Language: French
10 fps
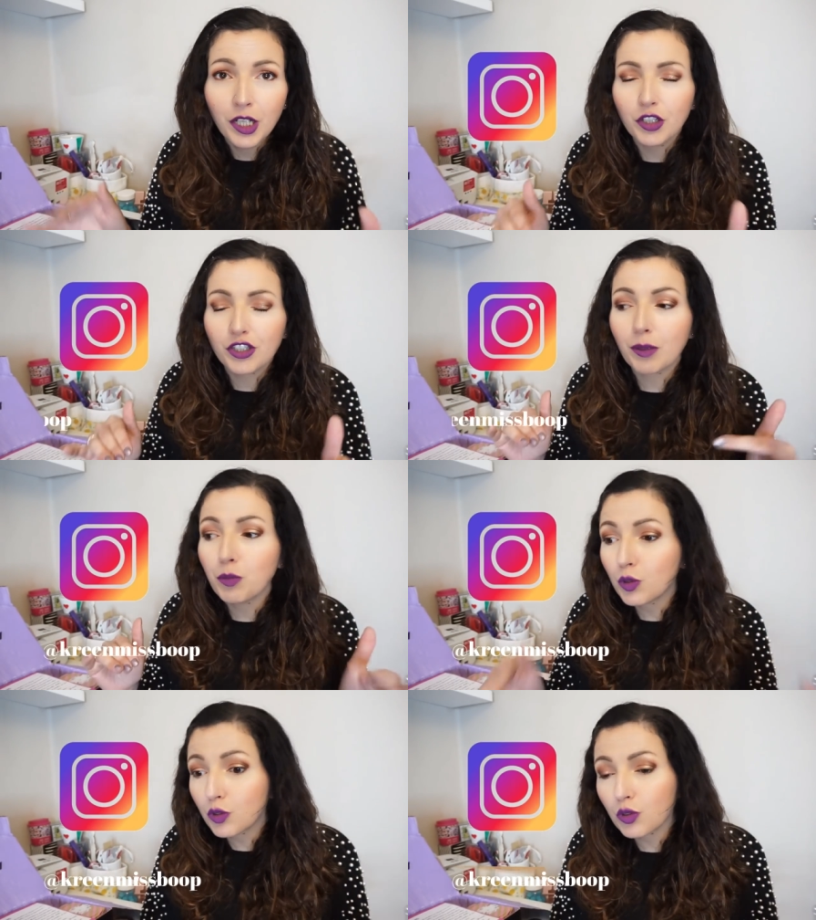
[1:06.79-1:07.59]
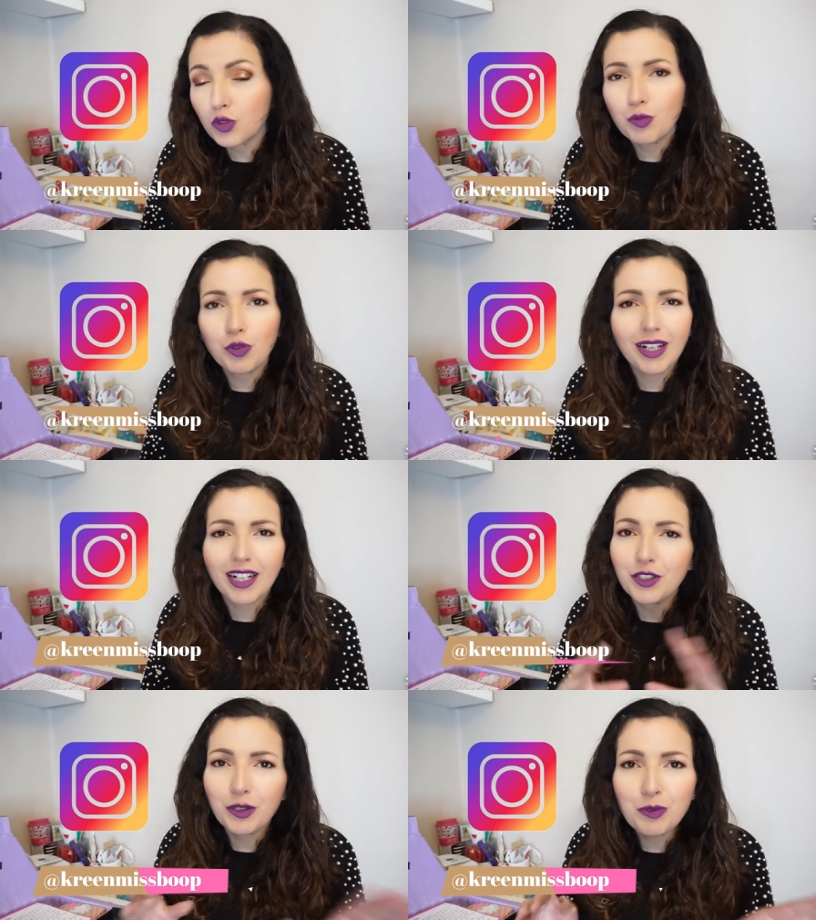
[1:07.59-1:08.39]
J'aime beaucoup son humour, elle a
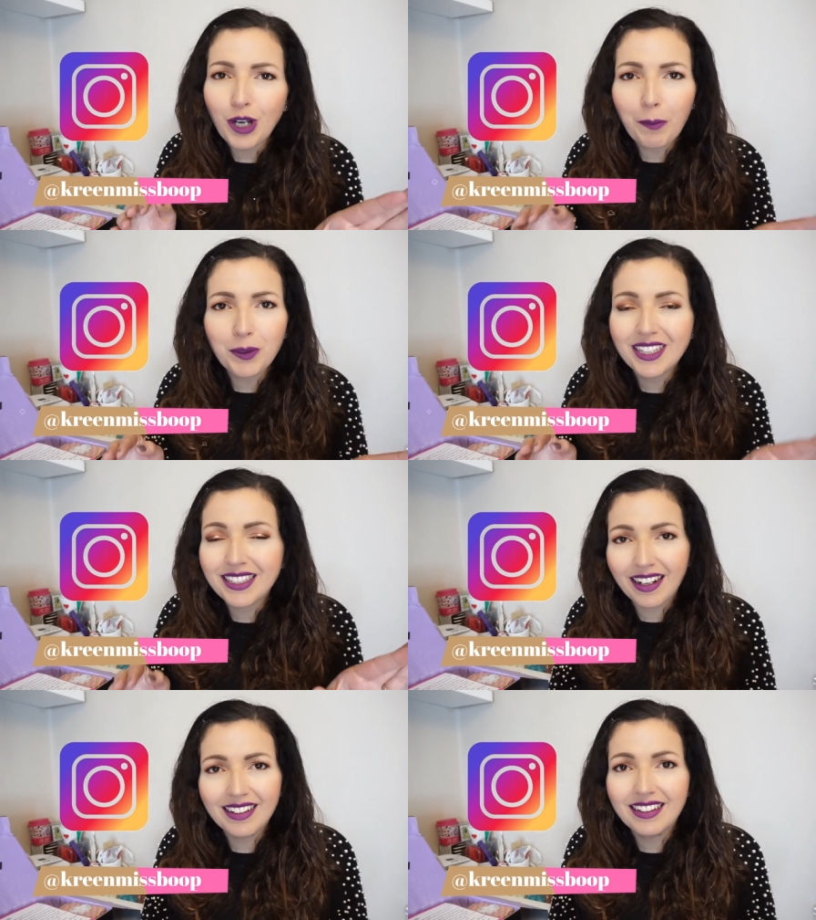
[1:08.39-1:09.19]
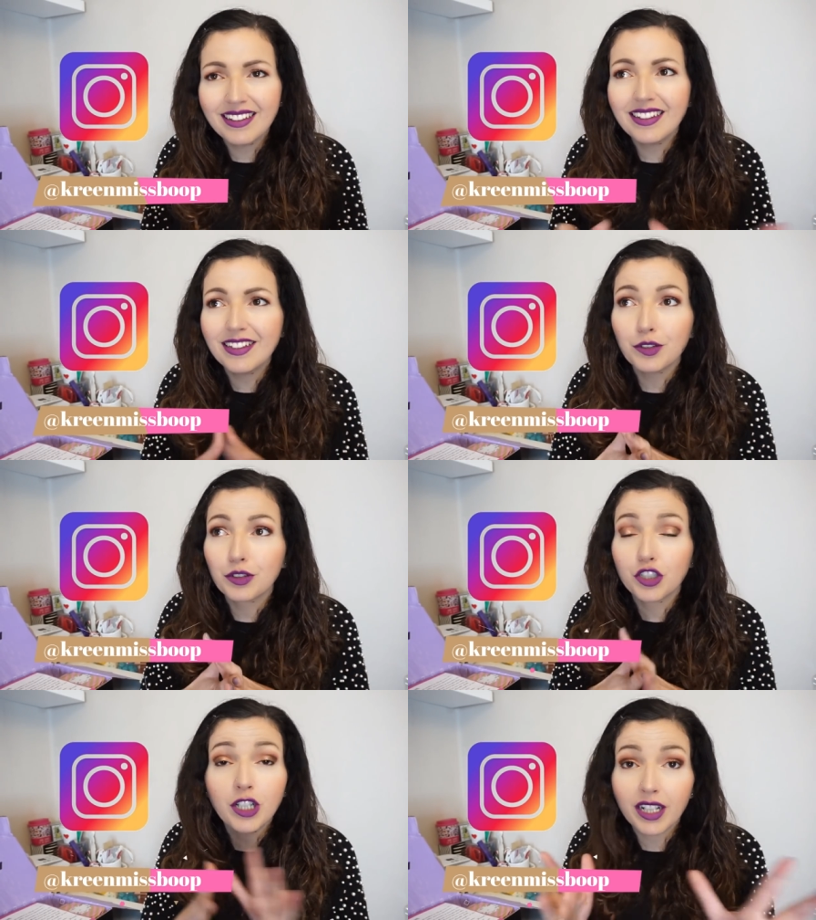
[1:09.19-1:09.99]
un amour un peu décalé euh,
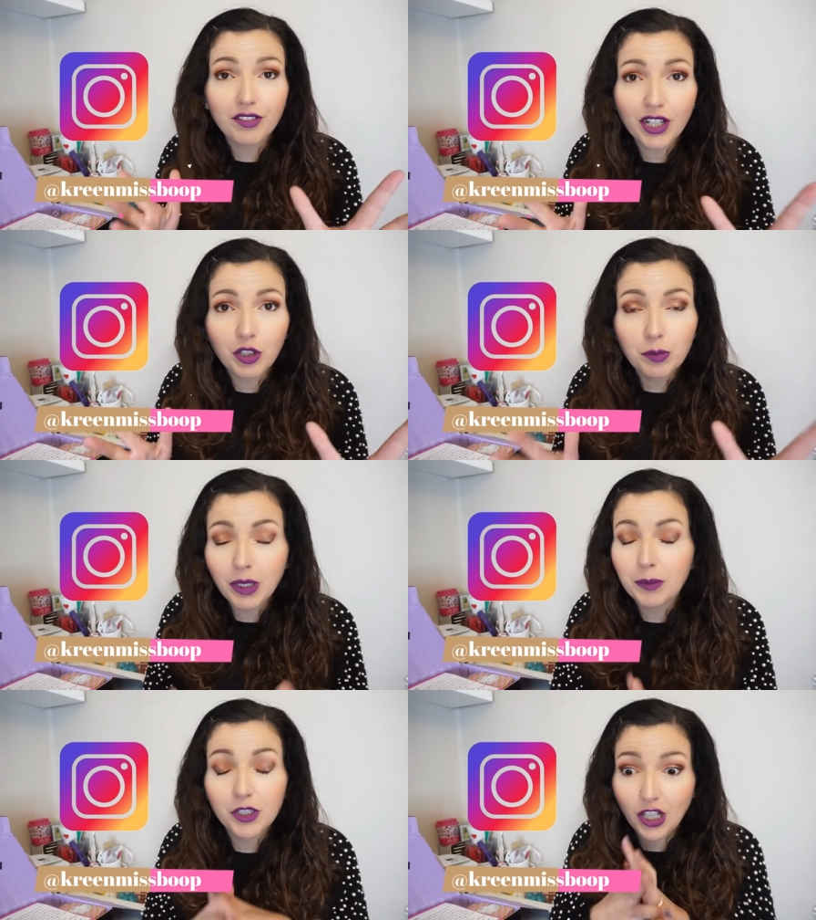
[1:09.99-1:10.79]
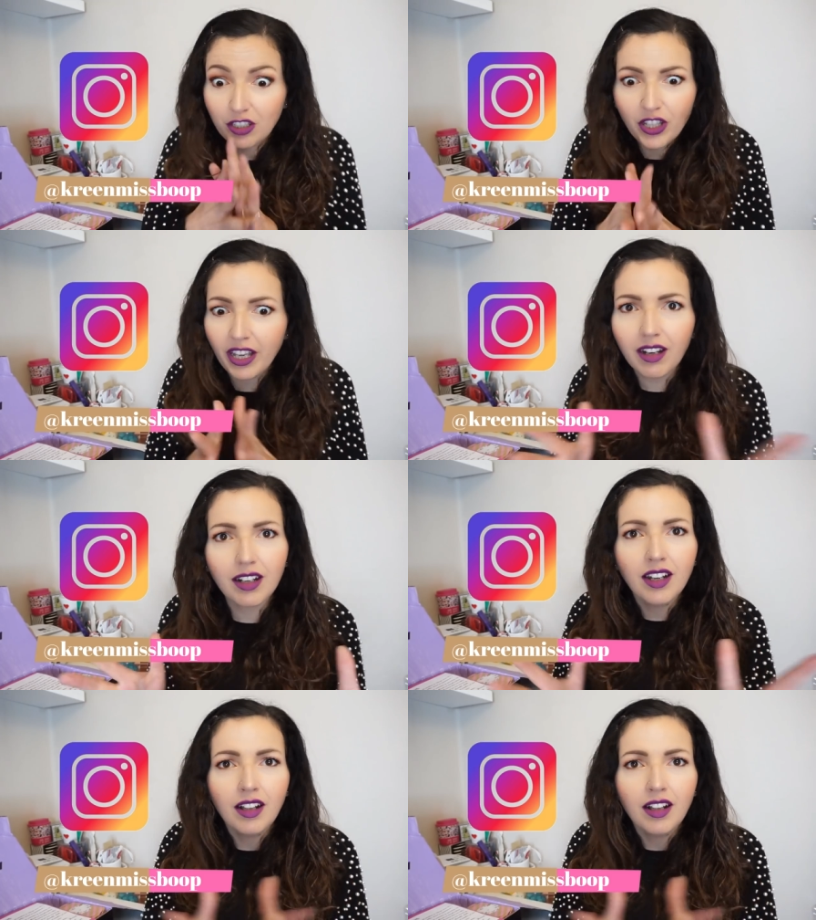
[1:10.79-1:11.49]
qui n'a rien à voir avec le mien mais j'adhère